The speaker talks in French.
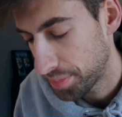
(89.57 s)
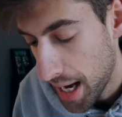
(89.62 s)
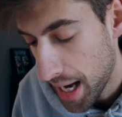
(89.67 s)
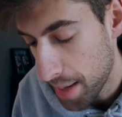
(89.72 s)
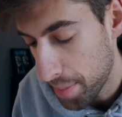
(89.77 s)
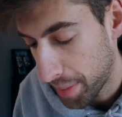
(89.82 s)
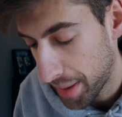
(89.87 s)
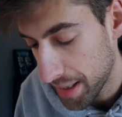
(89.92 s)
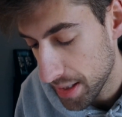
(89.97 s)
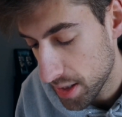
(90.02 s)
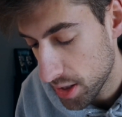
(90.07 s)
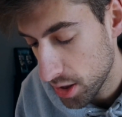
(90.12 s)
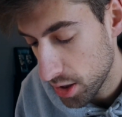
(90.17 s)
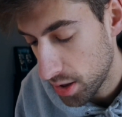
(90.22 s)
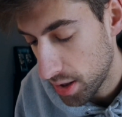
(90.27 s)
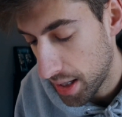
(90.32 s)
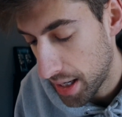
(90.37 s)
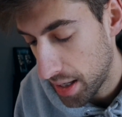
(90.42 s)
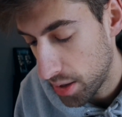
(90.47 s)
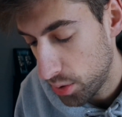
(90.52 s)
Après ça,
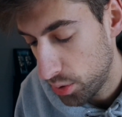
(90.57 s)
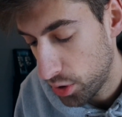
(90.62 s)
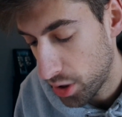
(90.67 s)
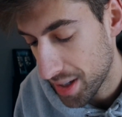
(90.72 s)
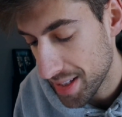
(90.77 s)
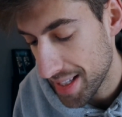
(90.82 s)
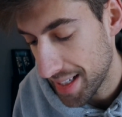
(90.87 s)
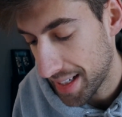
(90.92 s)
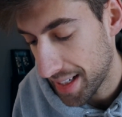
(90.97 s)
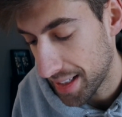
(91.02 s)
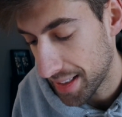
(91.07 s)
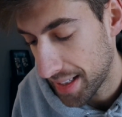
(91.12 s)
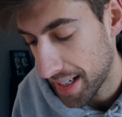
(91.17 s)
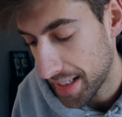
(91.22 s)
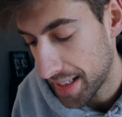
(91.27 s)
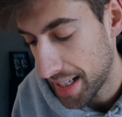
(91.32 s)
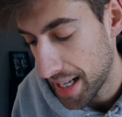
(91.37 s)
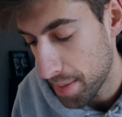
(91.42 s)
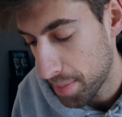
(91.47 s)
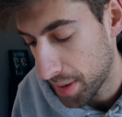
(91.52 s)
à
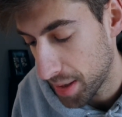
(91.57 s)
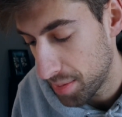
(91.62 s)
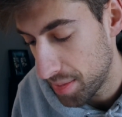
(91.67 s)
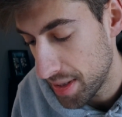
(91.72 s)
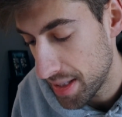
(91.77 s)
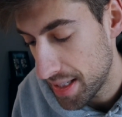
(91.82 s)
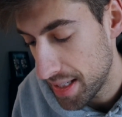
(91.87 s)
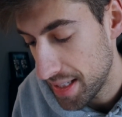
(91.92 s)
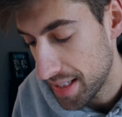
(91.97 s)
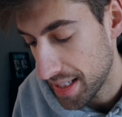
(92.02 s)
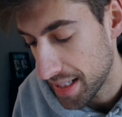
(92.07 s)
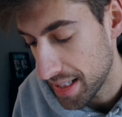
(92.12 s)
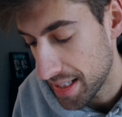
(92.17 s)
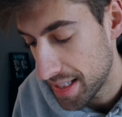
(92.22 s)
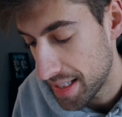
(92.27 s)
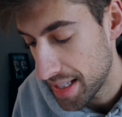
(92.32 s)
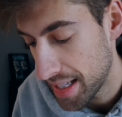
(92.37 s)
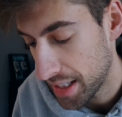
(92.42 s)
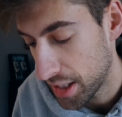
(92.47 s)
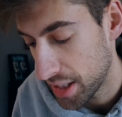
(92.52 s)
1h54 l'après-midi, ça
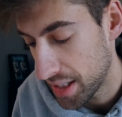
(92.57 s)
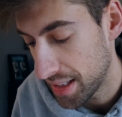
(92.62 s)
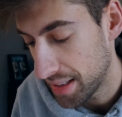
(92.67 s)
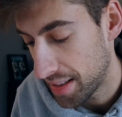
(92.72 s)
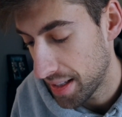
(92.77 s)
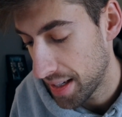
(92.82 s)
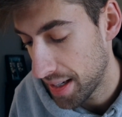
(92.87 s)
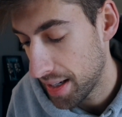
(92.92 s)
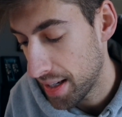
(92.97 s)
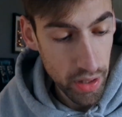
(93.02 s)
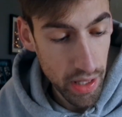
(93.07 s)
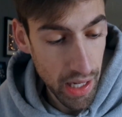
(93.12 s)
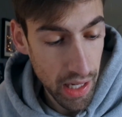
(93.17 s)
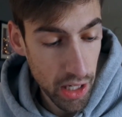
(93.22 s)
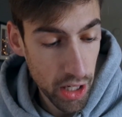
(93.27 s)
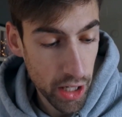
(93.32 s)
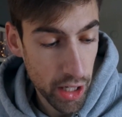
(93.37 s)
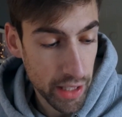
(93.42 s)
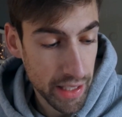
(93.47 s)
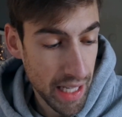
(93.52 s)
disait qu'il était dans
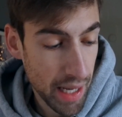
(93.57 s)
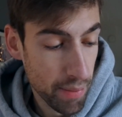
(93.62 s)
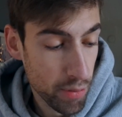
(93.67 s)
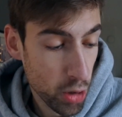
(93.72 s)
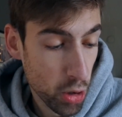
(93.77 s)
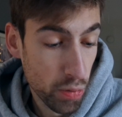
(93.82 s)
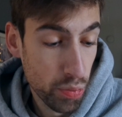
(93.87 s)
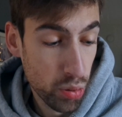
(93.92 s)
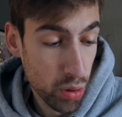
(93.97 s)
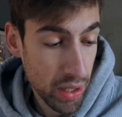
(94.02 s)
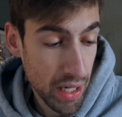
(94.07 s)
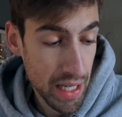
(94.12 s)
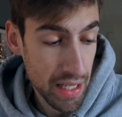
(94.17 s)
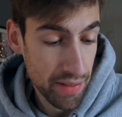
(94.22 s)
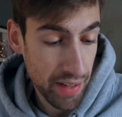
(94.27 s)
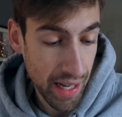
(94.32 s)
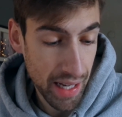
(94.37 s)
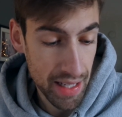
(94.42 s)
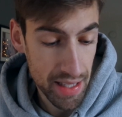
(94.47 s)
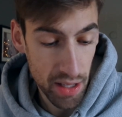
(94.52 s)
le camion pour la
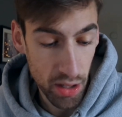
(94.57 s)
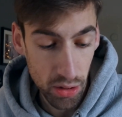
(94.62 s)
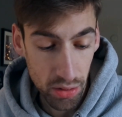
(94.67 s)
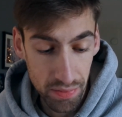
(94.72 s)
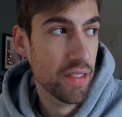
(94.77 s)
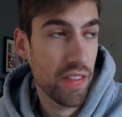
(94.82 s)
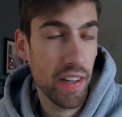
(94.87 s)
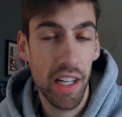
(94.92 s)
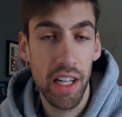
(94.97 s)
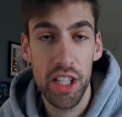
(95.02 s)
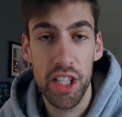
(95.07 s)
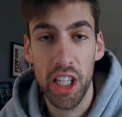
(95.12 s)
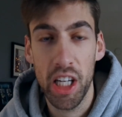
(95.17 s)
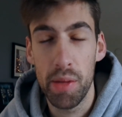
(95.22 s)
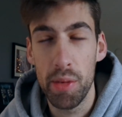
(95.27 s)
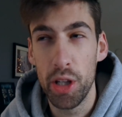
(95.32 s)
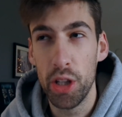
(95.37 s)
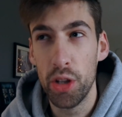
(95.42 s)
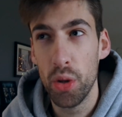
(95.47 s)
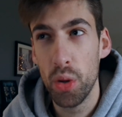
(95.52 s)
livraison. Fait que là, j'étais
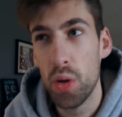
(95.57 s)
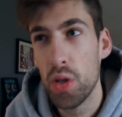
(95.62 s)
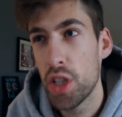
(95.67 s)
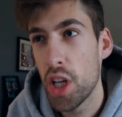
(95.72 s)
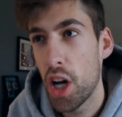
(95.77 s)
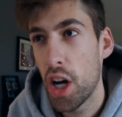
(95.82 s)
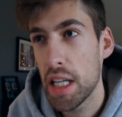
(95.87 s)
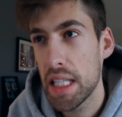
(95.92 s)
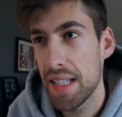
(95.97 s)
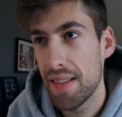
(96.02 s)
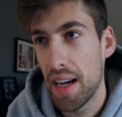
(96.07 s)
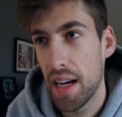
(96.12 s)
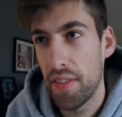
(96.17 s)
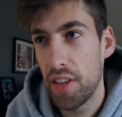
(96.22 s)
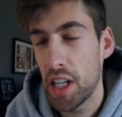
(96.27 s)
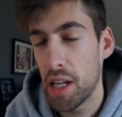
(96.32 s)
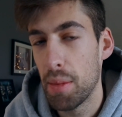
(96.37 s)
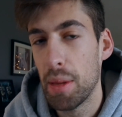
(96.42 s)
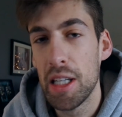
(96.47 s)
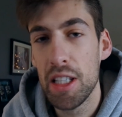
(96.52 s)
comme, il est 2h, ça va arriver
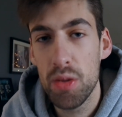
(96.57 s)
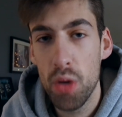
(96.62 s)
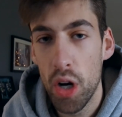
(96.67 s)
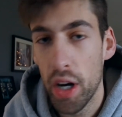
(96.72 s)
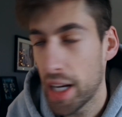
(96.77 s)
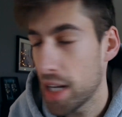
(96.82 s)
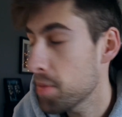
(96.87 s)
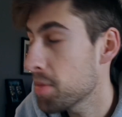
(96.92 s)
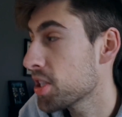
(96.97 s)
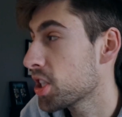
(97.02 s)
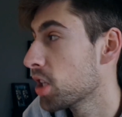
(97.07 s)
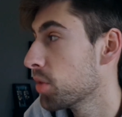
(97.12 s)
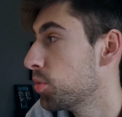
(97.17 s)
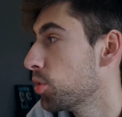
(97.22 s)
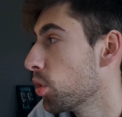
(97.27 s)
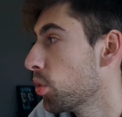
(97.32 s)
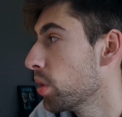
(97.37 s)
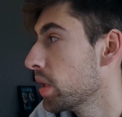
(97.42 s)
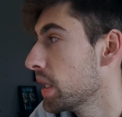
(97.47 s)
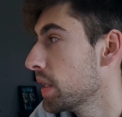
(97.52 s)
comme en soirée, parce que
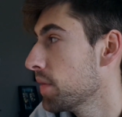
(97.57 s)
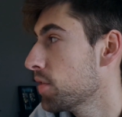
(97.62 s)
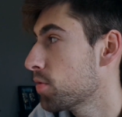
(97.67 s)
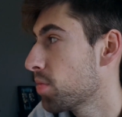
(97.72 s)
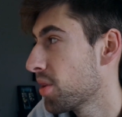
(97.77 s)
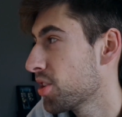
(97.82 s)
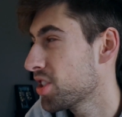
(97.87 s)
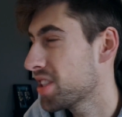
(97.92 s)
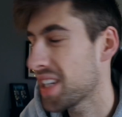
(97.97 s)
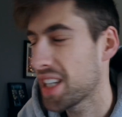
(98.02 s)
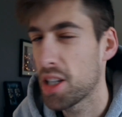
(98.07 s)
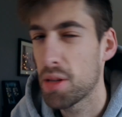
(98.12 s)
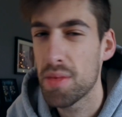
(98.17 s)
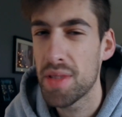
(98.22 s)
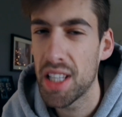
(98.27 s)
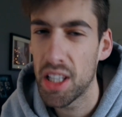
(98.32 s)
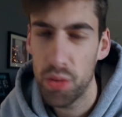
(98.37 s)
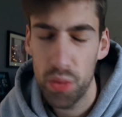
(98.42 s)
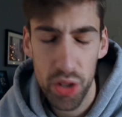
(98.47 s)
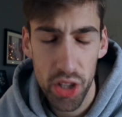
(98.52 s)
Puro est Livre, je pense, c'était comme
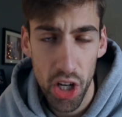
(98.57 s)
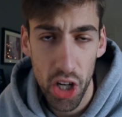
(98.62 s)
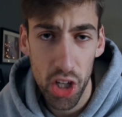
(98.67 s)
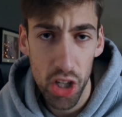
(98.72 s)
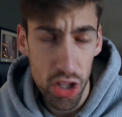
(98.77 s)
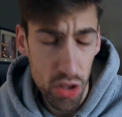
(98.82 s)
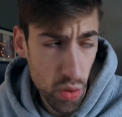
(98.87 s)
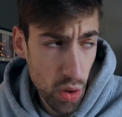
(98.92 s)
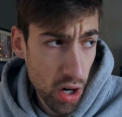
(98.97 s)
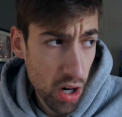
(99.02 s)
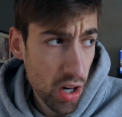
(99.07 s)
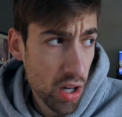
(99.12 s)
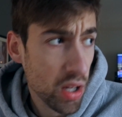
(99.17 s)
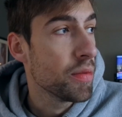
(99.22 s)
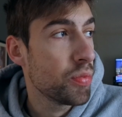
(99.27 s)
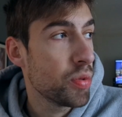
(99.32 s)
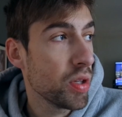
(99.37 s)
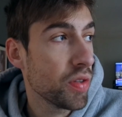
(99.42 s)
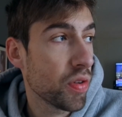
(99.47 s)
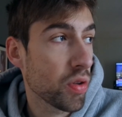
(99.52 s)
7-8h le soir.
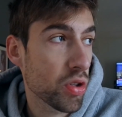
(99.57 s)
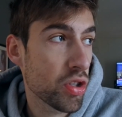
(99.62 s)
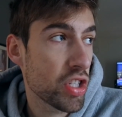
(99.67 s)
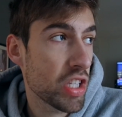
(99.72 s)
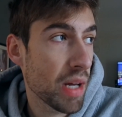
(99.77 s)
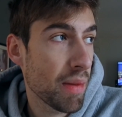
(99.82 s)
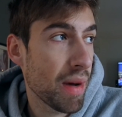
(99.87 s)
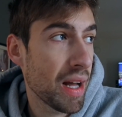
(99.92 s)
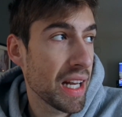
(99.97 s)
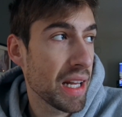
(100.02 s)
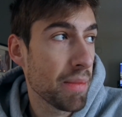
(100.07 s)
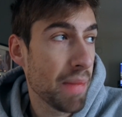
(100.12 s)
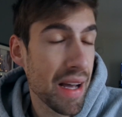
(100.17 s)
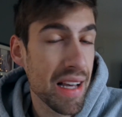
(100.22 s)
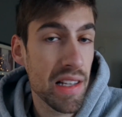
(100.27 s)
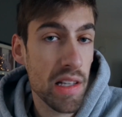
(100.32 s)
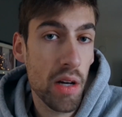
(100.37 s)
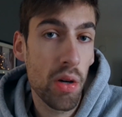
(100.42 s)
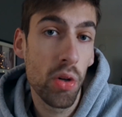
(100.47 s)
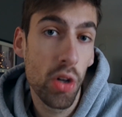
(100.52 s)
Puis ils font justement les
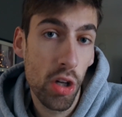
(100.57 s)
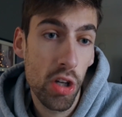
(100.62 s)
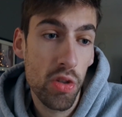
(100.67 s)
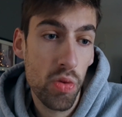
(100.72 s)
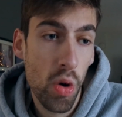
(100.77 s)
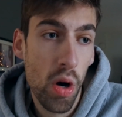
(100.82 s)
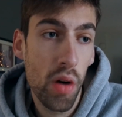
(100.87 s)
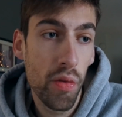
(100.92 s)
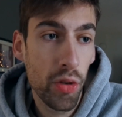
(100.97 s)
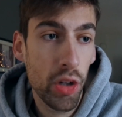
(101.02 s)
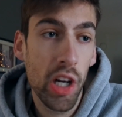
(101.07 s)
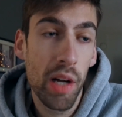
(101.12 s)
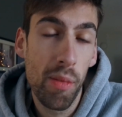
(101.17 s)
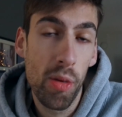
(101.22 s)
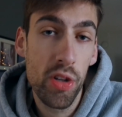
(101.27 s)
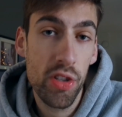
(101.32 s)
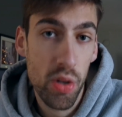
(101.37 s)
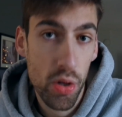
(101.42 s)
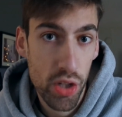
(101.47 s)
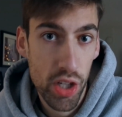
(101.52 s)
maisons le soir, vu que le
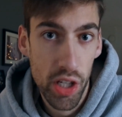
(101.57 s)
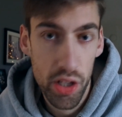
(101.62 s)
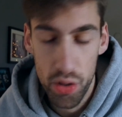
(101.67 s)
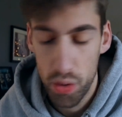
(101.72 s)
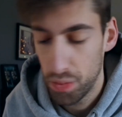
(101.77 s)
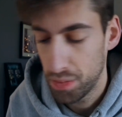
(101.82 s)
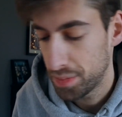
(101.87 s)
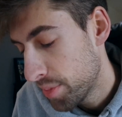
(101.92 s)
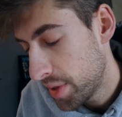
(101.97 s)
monde sont chez eux.